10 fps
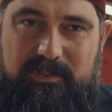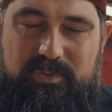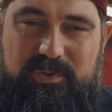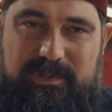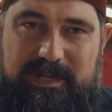
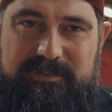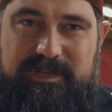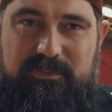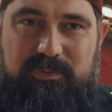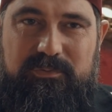Huzur da
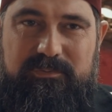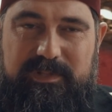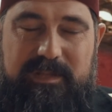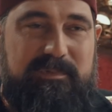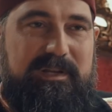ancak
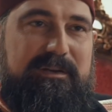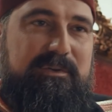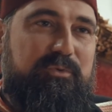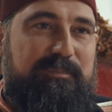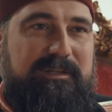onun
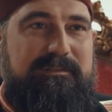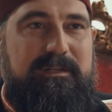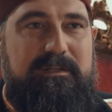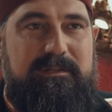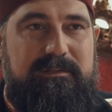emirlerine
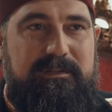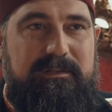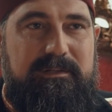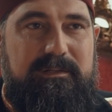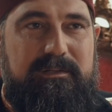uymakta,
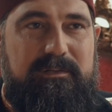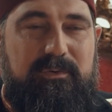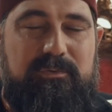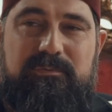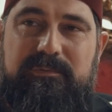
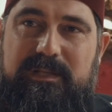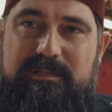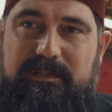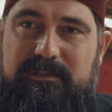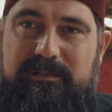onun
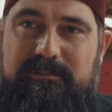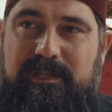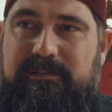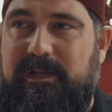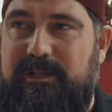yasaklarından